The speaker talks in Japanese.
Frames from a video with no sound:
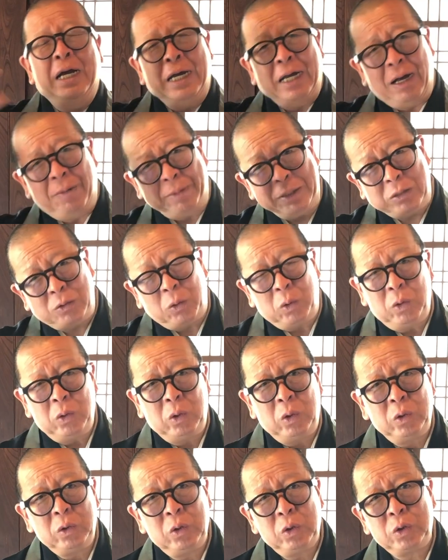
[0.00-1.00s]
やっぱ
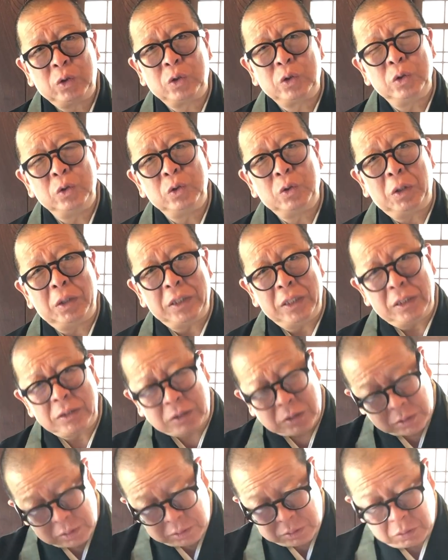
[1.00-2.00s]
浄土宗はね
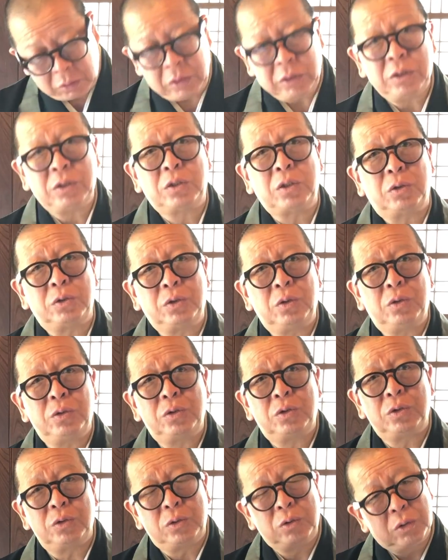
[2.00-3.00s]
すごいですよ浄
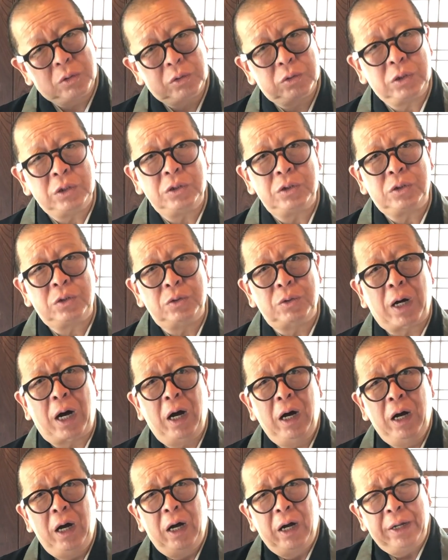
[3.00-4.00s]
土宗浄土真宗は「
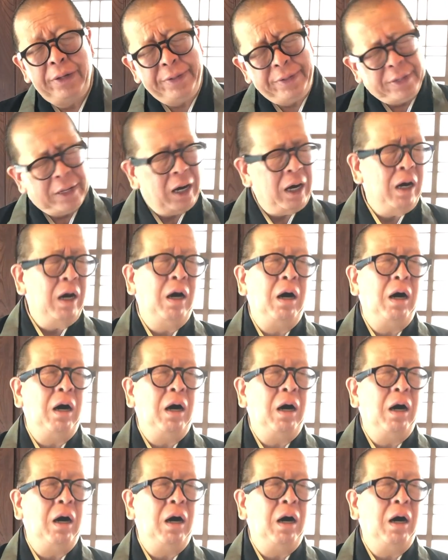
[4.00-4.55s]
南無